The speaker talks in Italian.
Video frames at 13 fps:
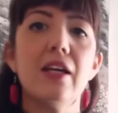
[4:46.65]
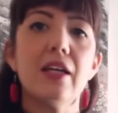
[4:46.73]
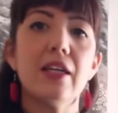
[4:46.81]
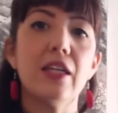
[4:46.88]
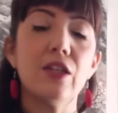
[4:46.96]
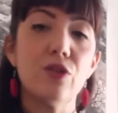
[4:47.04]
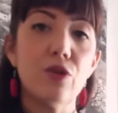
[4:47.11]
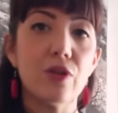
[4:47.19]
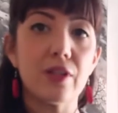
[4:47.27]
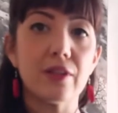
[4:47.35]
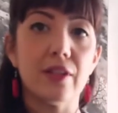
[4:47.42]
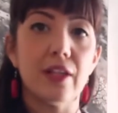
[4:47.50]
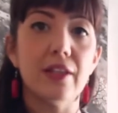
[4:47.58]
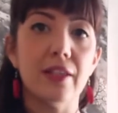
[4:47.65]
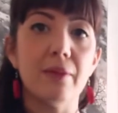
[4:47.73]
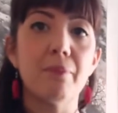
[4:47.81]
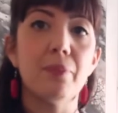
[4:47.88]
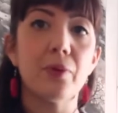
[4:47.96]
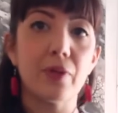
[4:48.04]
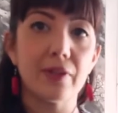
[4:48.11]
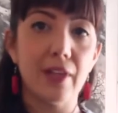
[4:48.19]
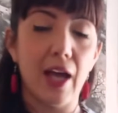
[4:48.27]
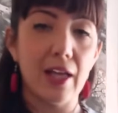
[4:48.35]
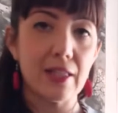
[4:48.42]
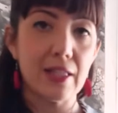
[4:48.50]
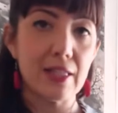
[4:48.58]
in ordine di
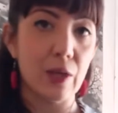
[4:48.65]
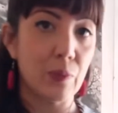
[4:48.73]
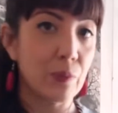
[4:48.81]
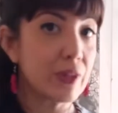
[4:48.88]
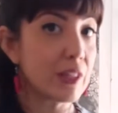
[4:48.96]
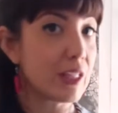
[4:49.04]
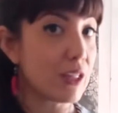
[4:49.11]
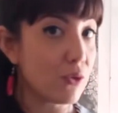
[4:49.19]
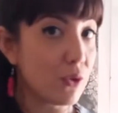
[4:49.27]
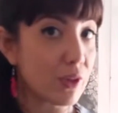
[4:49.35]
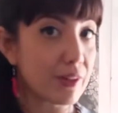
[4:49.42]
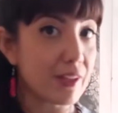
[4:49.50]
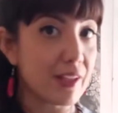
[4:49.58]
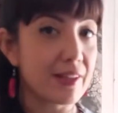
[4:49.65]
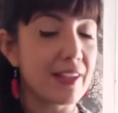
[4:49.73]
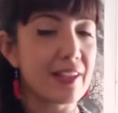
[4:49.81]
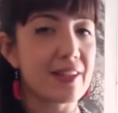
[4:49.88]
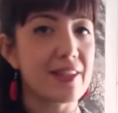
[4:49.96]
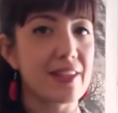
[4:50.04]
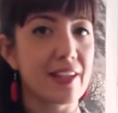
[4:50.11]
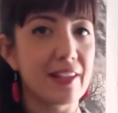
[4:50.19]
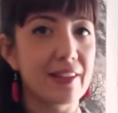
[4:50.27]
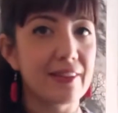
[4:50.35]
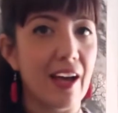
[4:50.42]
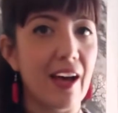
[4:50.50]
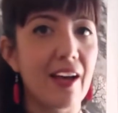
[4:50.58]
importanza, quindi in ordine di
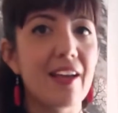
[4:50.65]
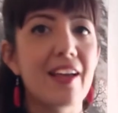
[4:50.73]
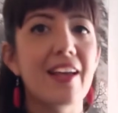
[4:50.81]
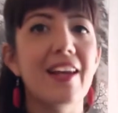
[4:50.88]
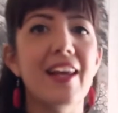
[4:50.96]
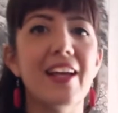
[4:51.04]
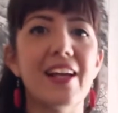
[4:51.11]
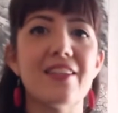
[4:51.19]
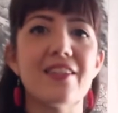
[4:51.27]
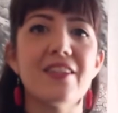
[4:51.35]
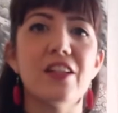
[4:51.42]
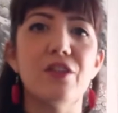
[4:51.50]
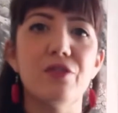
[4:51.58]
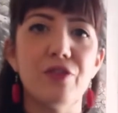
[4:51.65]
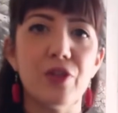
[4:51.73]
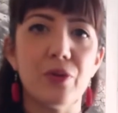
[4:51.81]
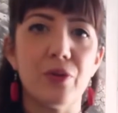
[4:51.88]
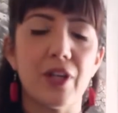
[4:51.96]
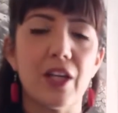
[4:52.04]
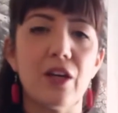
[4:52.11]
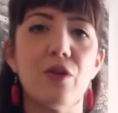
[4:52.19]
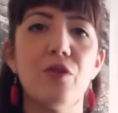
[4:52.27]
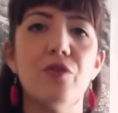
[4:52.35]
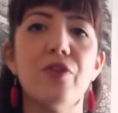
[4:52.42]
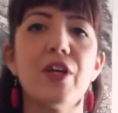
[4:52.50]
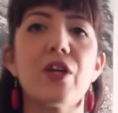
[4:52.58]
anzianità, le case dei fiori,
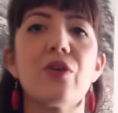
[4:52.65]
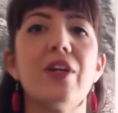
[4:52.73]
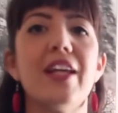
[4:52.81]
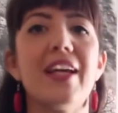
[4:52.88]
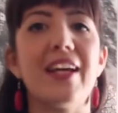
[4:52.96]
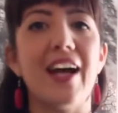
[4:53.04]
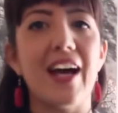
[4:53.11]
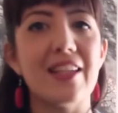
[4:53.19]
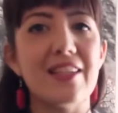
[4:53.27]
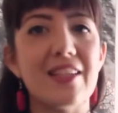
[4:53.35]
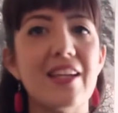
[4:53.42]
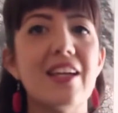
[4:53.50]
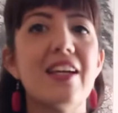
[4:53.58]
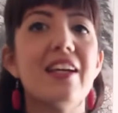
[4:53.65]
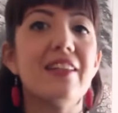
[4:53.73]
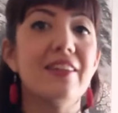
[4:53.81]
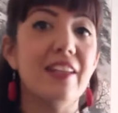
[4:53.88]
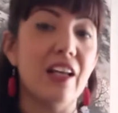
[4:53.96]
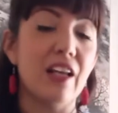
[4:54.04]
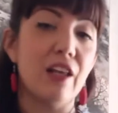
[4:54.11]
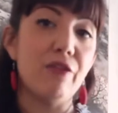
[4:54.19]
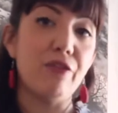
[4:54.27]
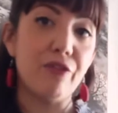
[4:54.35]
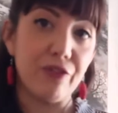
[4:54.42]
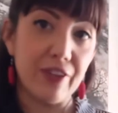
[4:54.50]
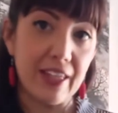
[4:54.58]
ovvero le case delle
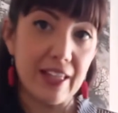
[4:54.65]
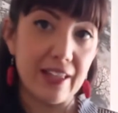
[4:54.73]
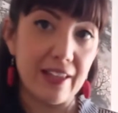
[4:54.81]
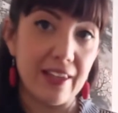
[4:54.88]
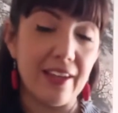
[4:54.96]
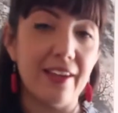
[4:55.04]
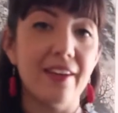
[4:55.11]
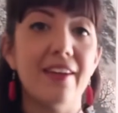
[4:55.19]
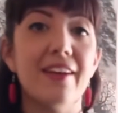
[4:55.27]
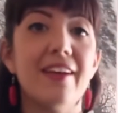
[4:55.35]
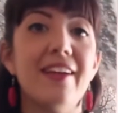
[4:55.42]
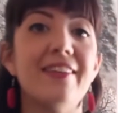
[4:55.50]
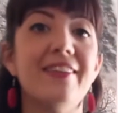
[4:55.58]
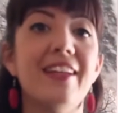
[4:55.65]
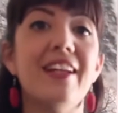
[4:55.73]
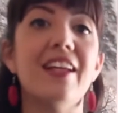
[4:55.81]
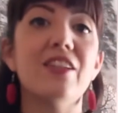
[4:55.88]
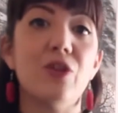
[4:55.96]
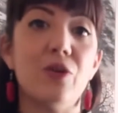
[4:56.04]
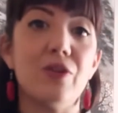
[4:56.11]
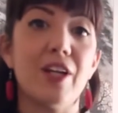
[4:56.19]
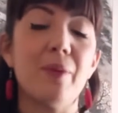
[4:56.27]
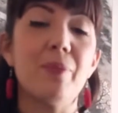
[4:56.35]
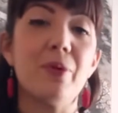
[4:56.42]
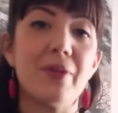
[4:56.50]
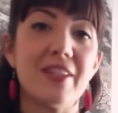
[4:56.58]
figlie della
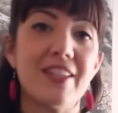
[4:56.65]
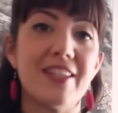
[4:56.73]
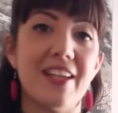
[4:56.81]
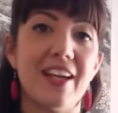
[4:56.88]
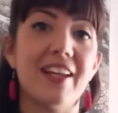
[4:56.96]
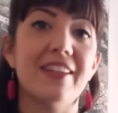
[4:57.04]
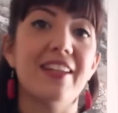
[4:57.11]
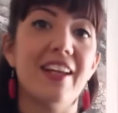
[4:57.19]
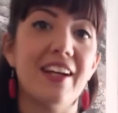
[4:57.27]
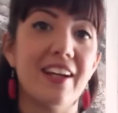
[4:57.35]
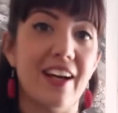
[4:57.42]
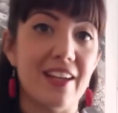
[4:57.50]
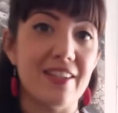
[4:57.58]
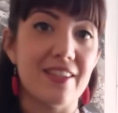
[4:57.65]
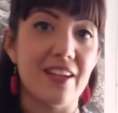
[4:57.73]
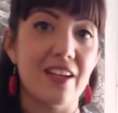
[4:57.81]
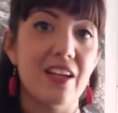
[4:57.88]
donna più anziana della casa,